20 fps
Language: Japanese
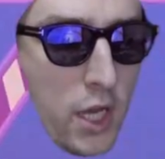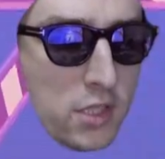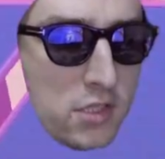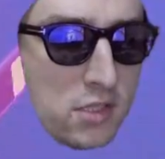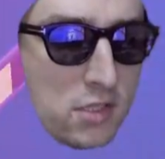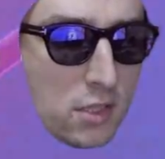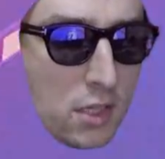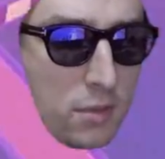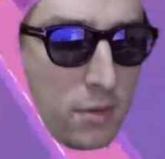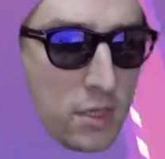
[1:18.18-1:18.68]
い
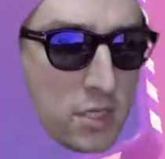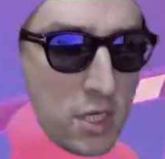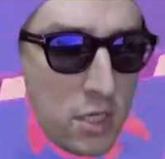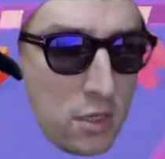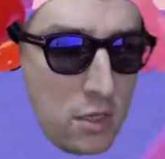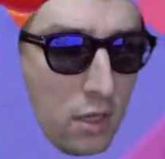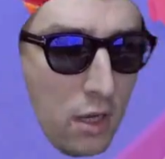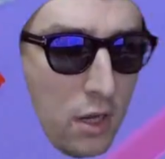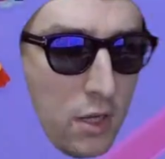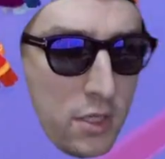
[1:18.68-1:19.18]
次はじゃ
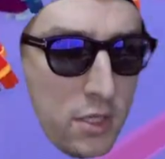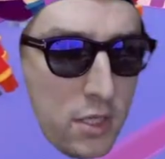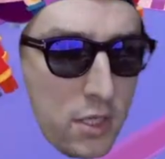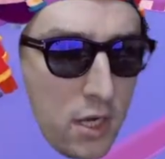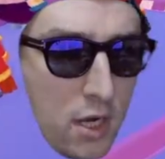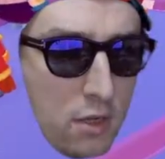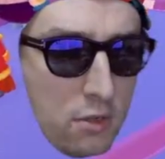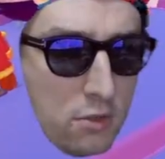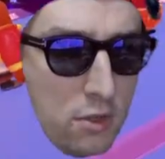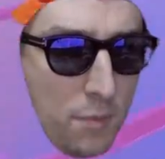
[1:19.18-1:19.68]
あ第2
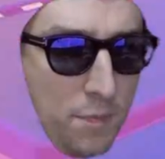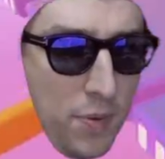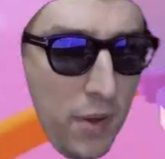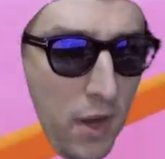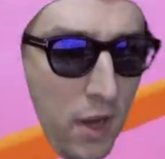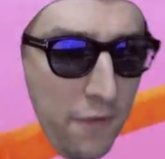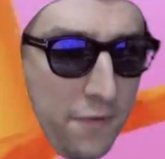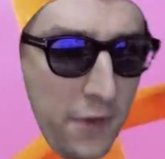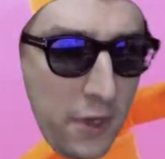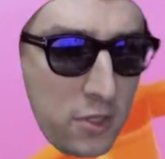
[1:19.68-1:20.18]

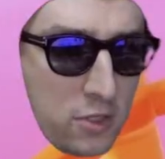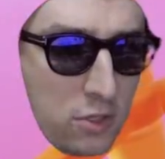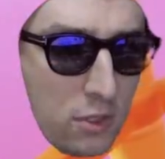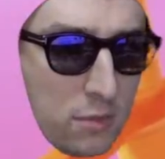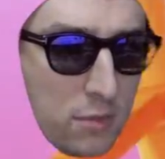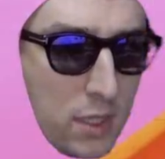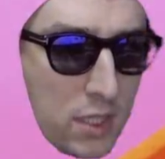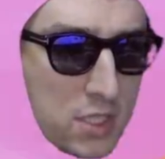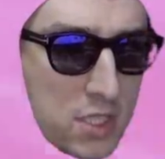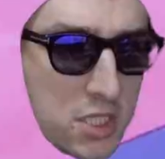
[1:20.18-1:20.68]

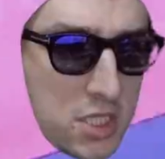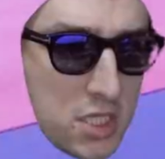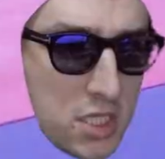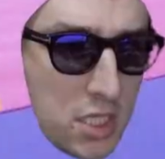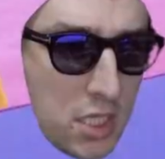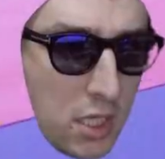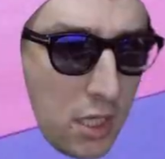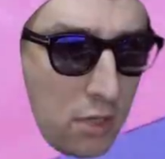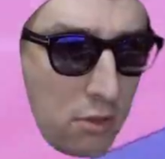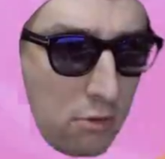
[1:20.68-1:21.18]
ラウンドパーフェクトマッチ